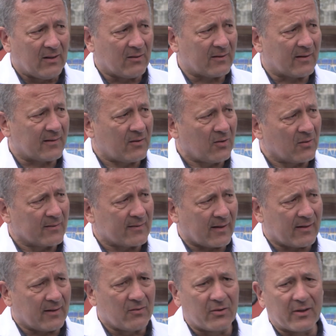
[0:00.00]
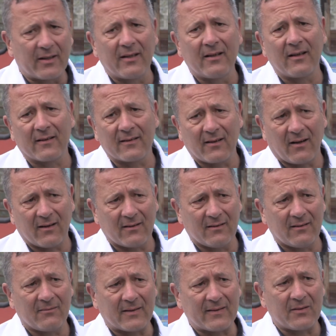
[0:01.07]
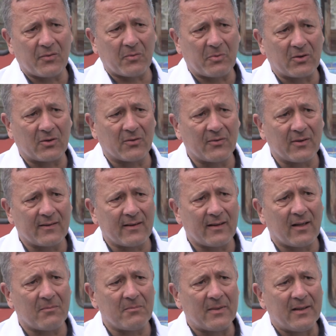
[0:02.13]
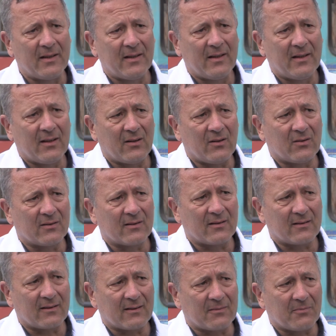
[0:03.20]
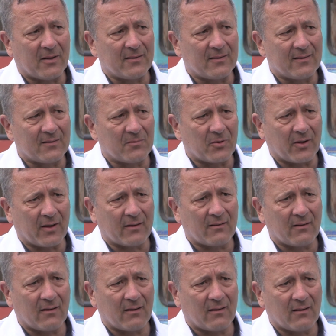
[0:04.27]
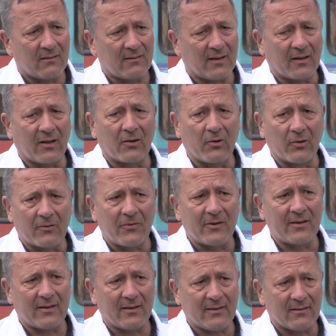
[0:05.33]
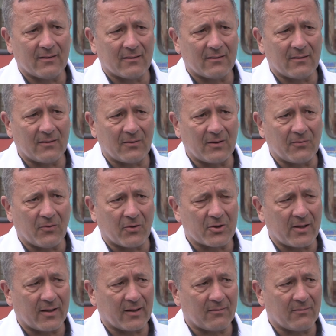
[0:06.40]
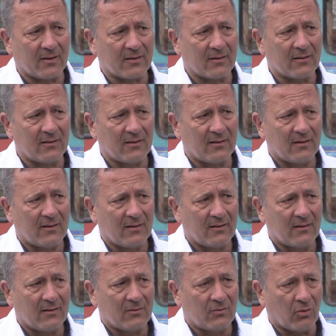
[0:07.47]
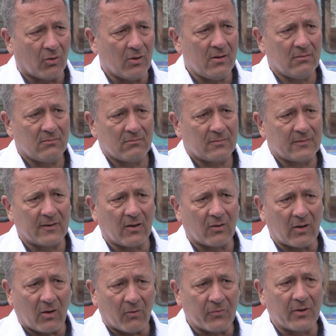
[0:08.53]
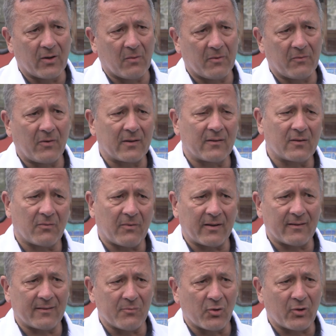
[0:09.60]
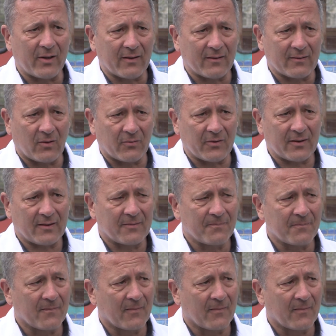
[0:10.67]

Und das können uns eigentlich nur die Kinder sagen, was sie für Bedürfnisse haben. Und das war in diesem Projekt äh, sehr geglückt, finde ich. Die, die Vorschläge waren toll, sind auch aufgenommen worden, soweit es möglich ist, hoffe ich.